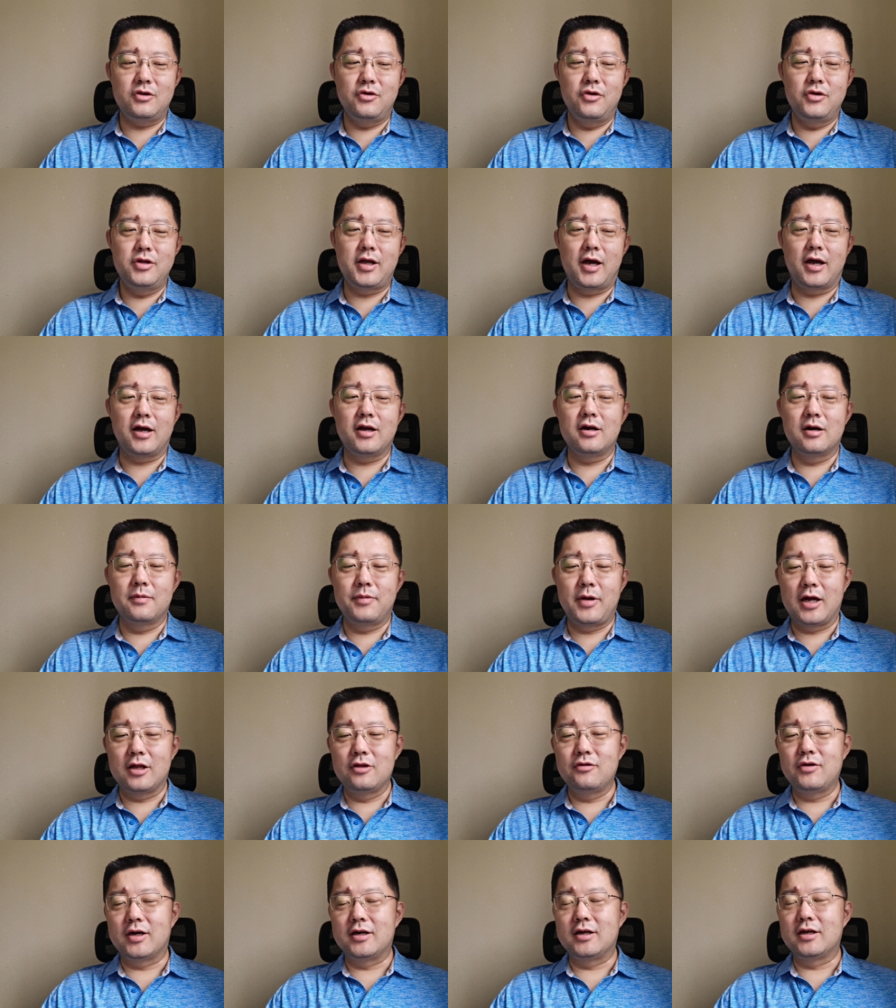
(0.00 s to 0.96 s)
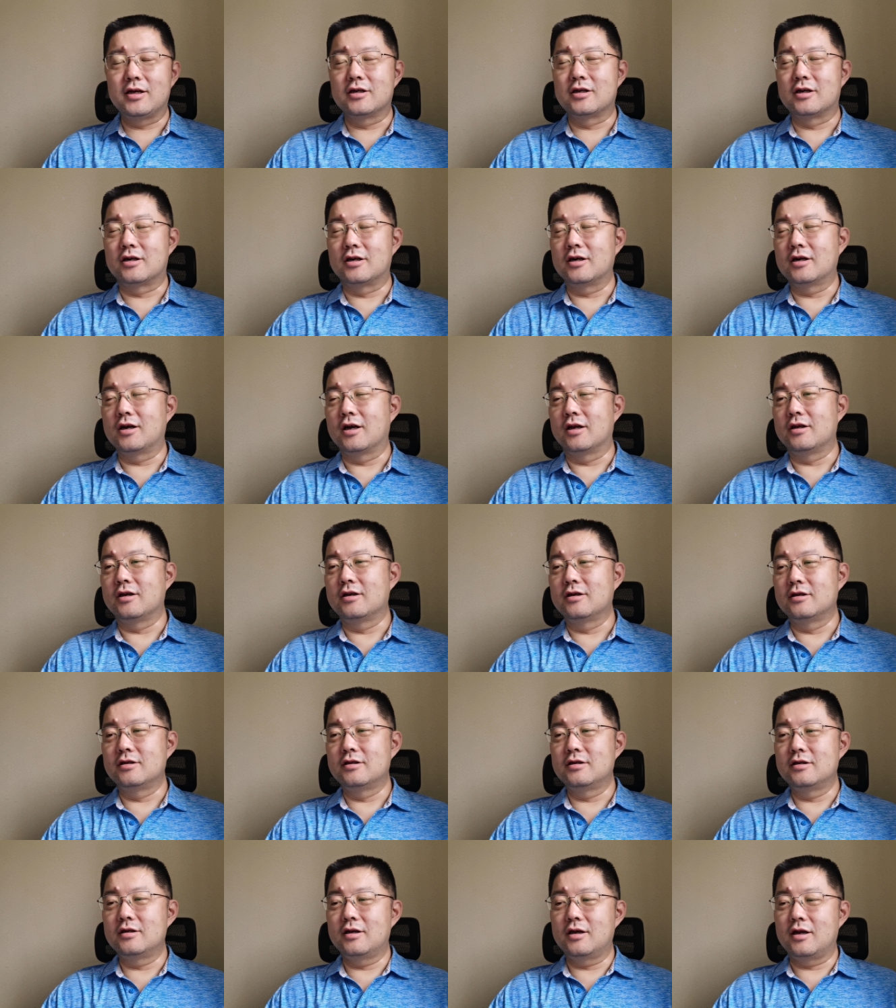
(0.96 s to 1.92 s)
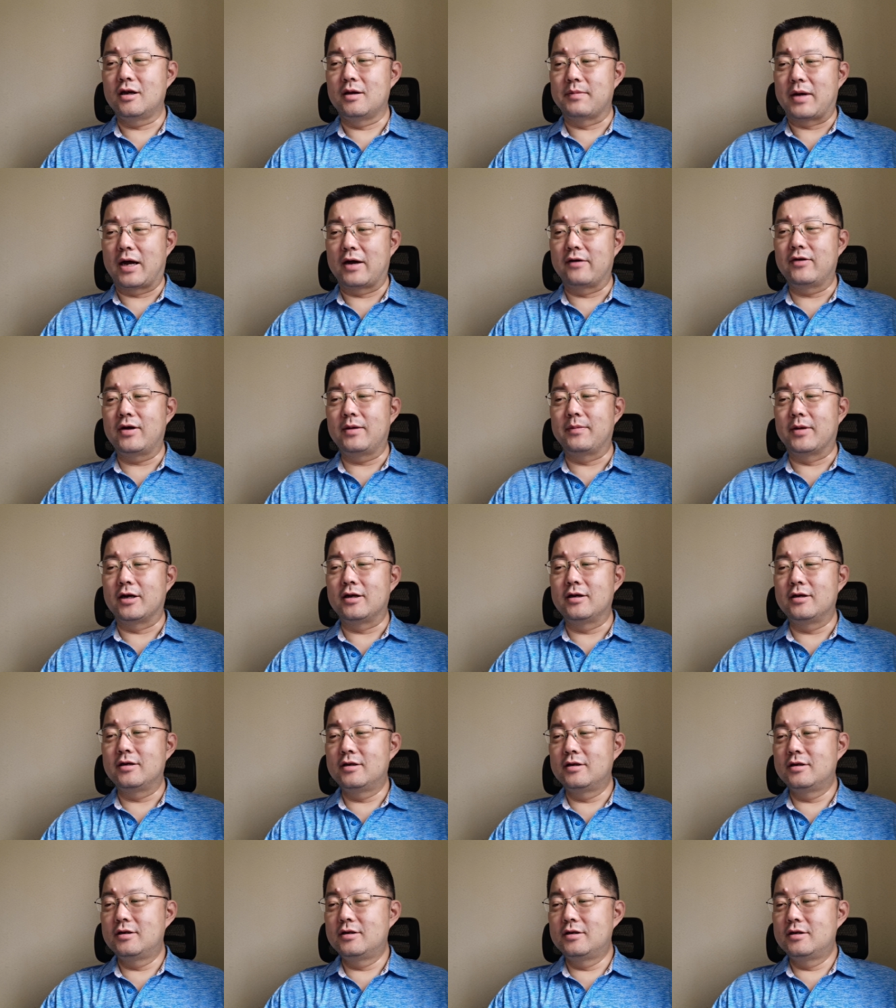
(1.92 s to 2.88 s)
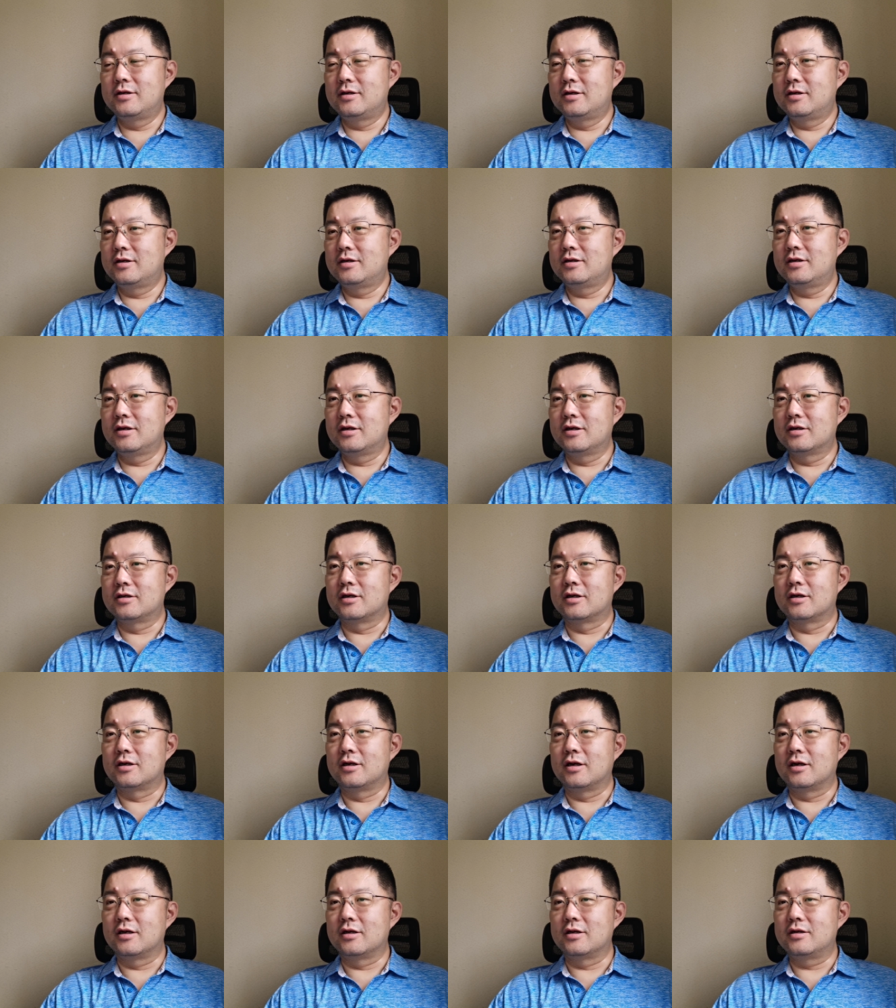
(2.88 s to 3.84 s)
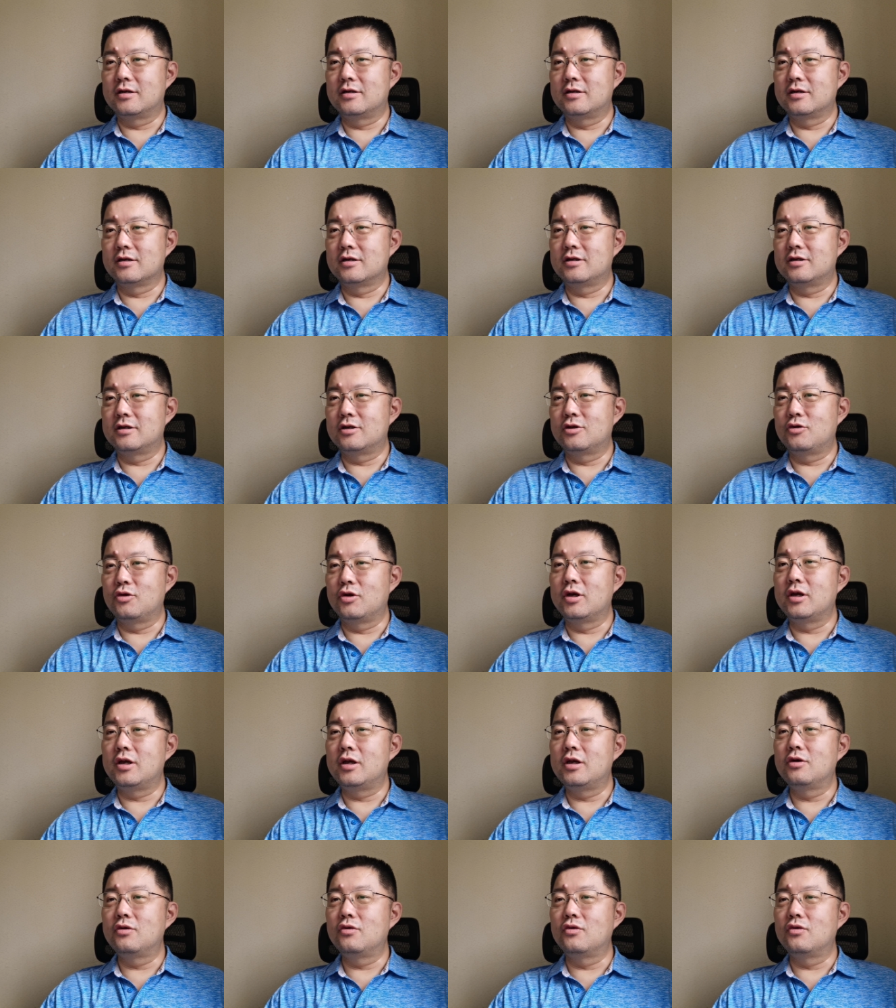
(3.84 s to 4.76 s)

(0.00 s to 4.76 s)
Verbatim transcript: 因为你挨个判断这个事儿，他肯定很麻烦嘛。这个事儿呢，这对